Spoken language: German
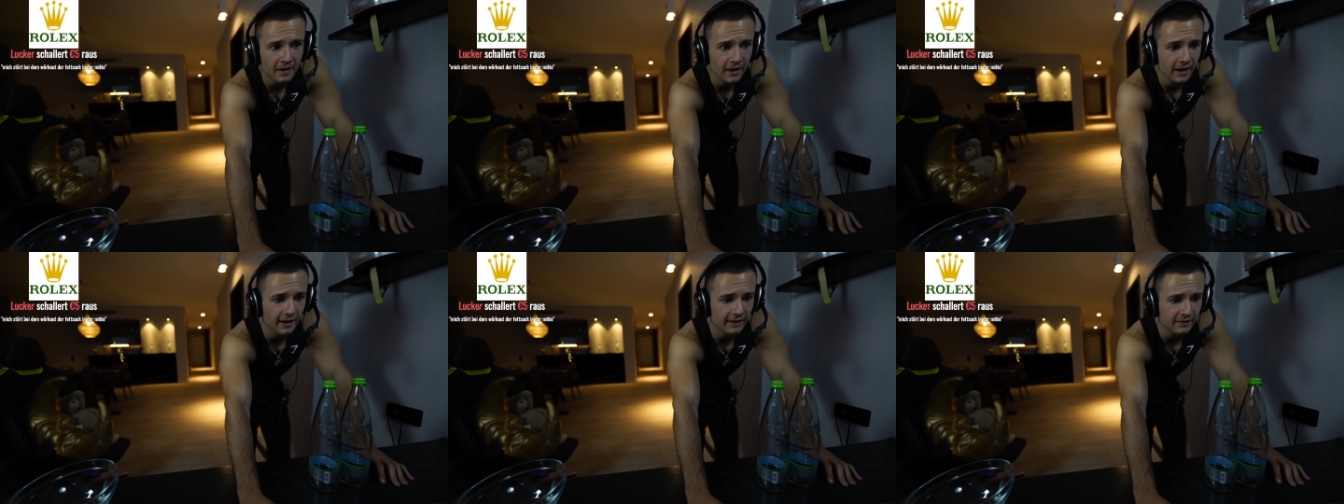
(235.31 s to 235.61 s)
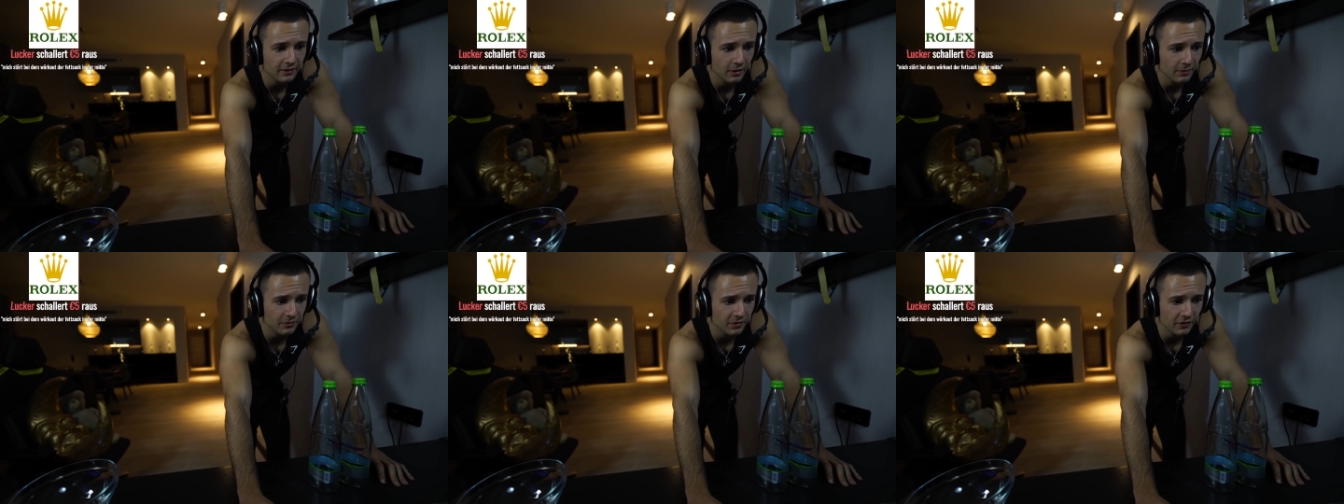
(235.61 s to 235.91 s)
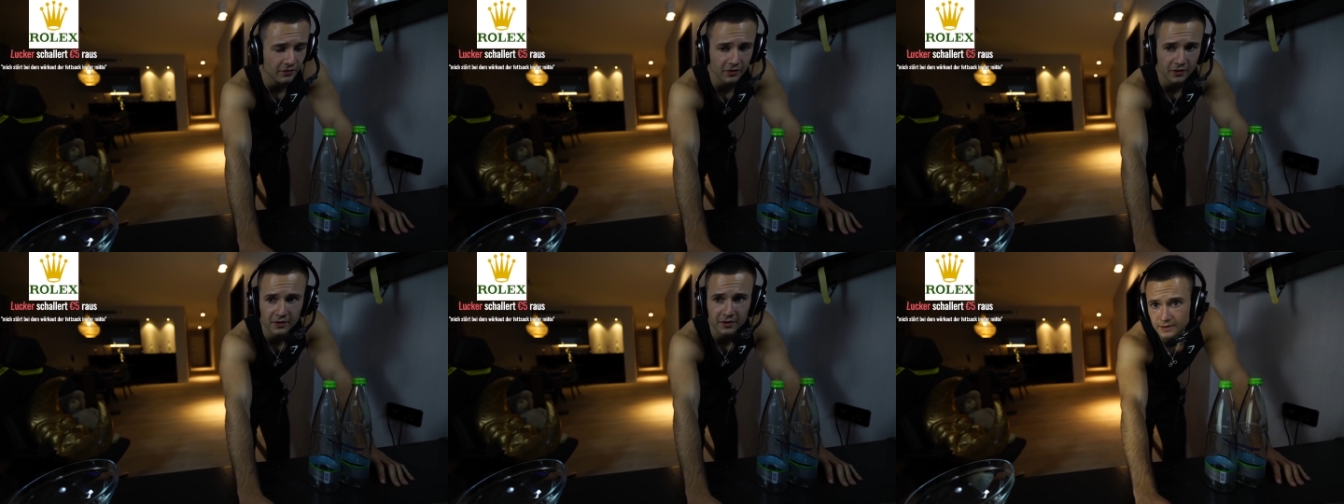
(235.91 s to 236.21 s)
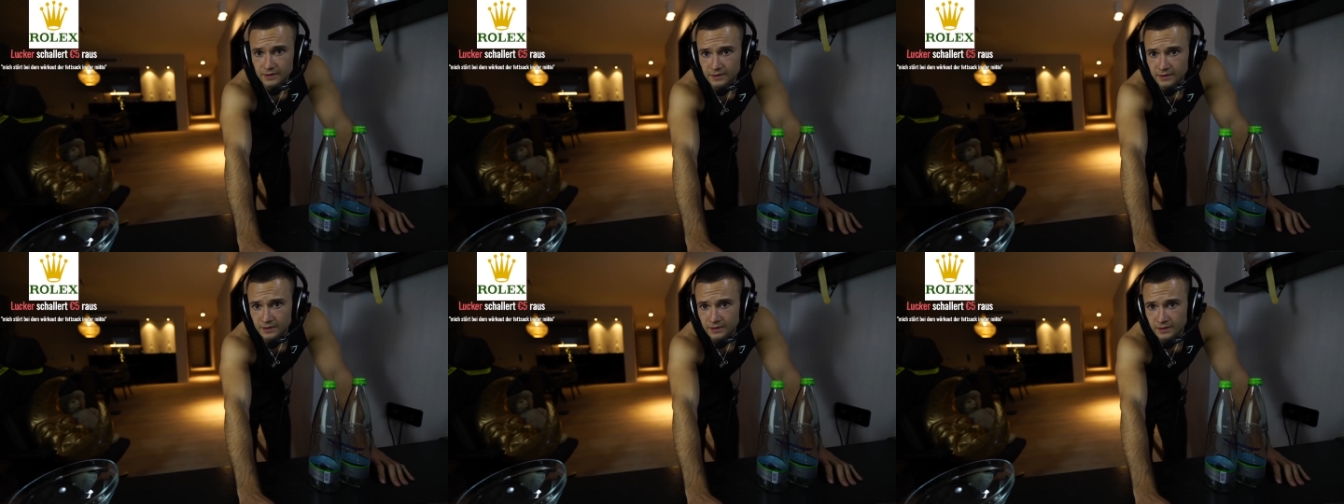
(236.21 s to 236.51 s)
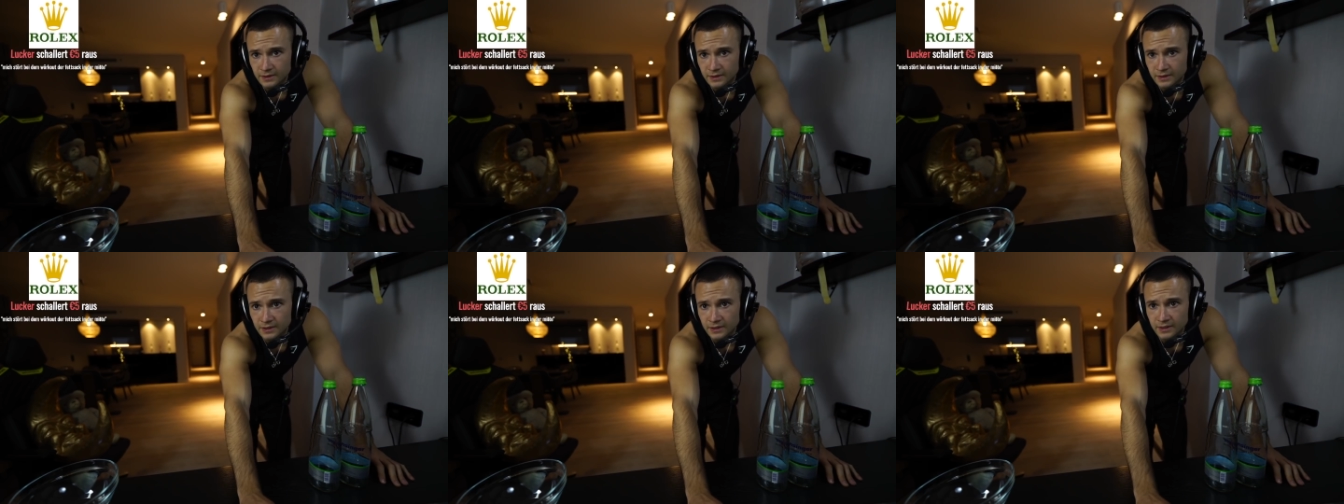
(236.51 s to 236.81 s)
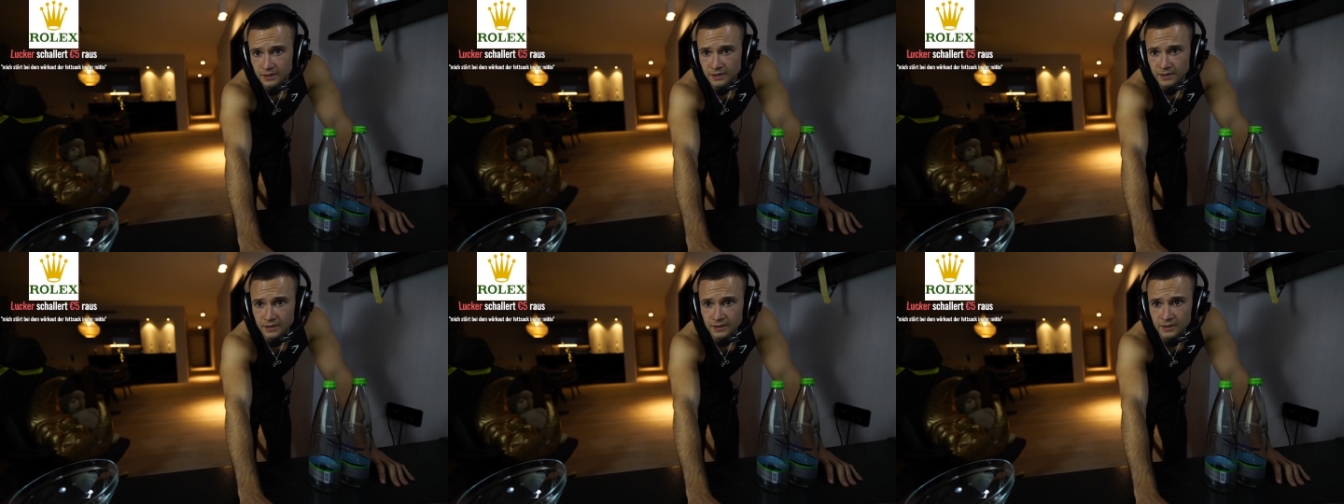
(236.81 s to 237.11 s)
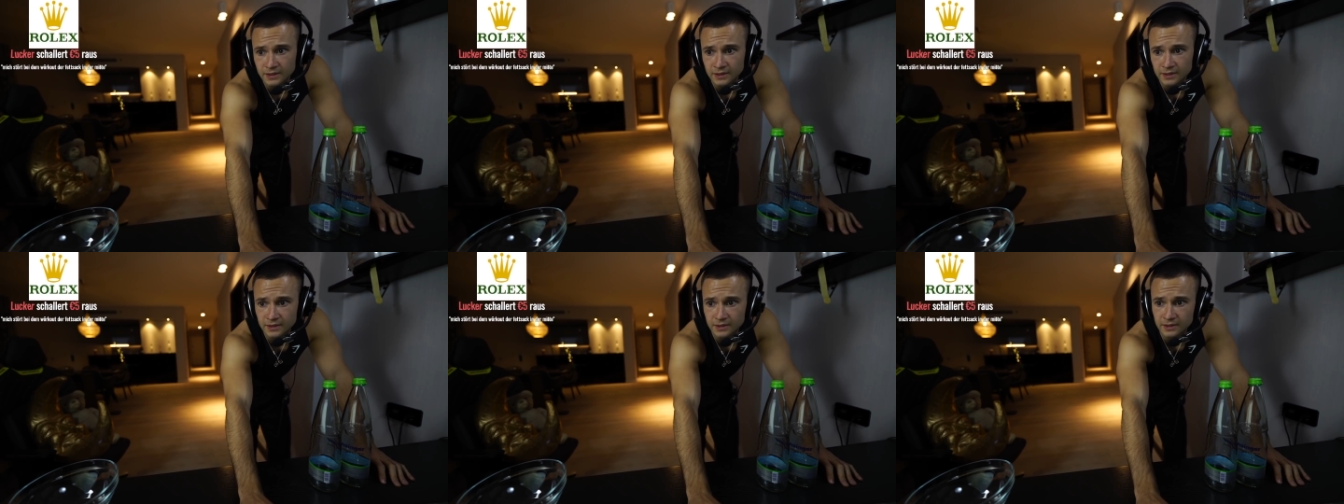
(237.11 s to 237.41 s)
Es kommt sofort. Na,
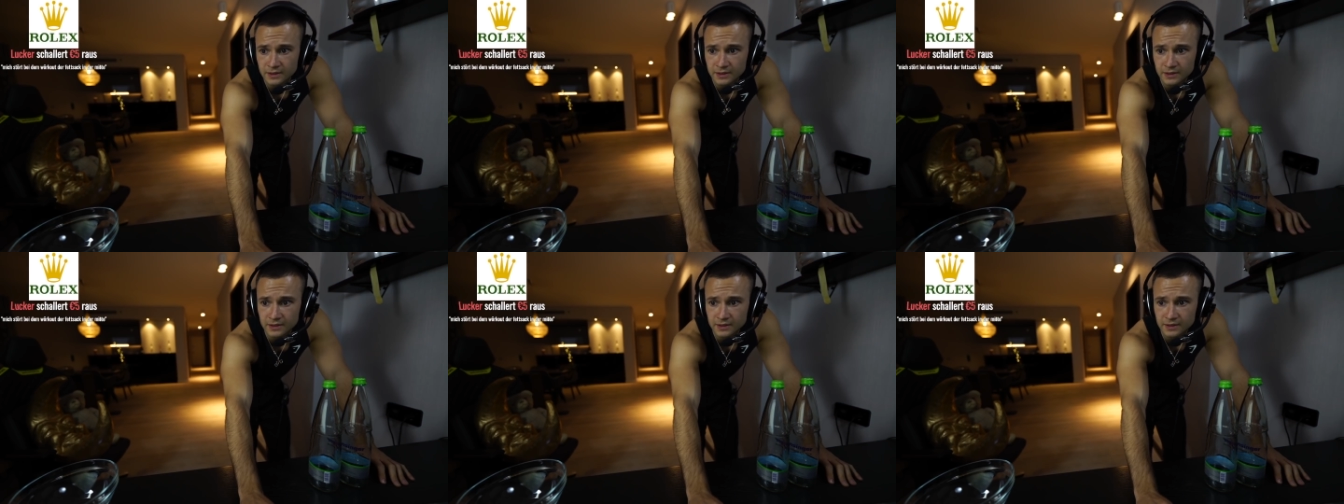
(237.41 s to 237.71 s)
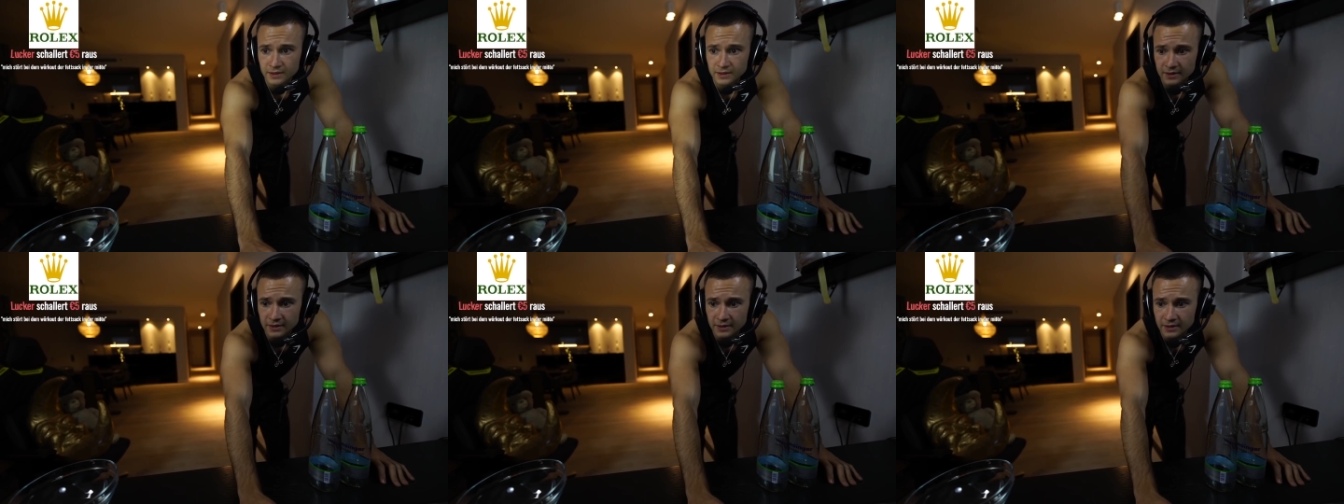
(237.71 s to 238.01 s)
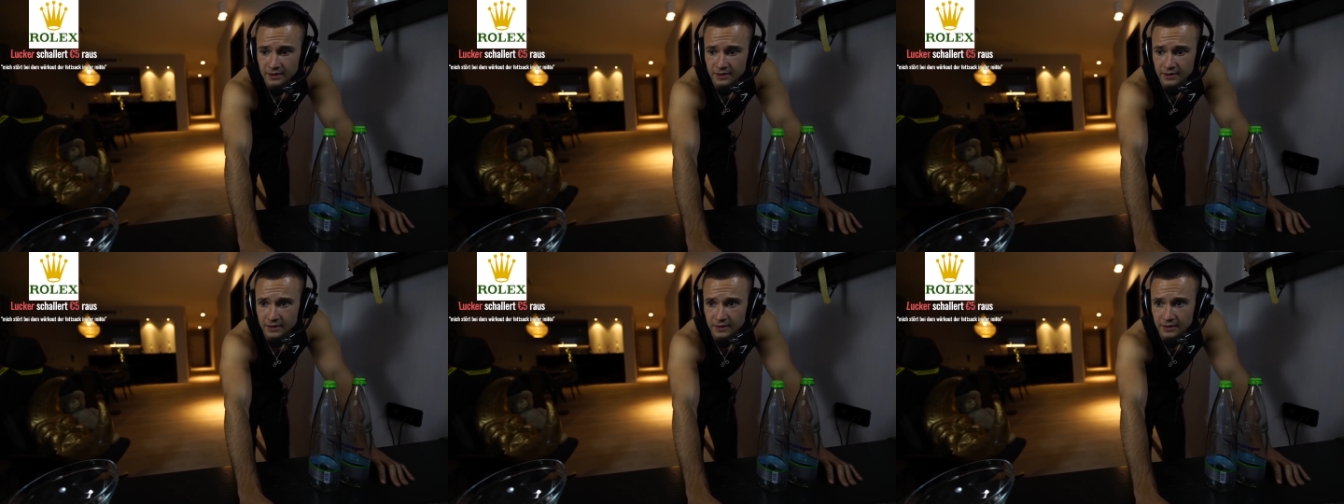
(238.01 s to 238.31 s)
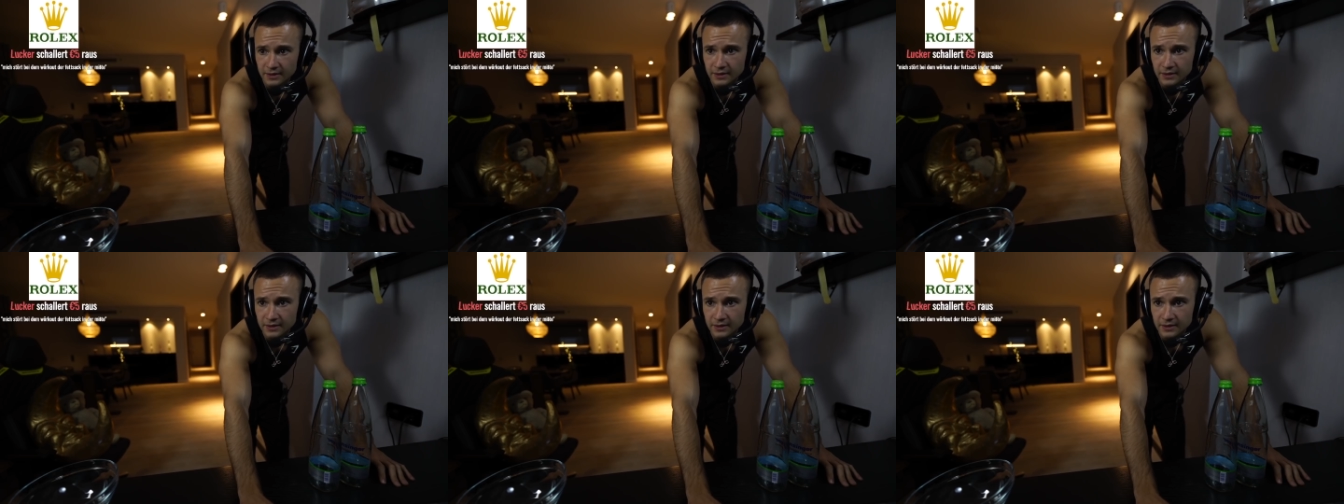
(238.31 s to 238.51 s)
na, na,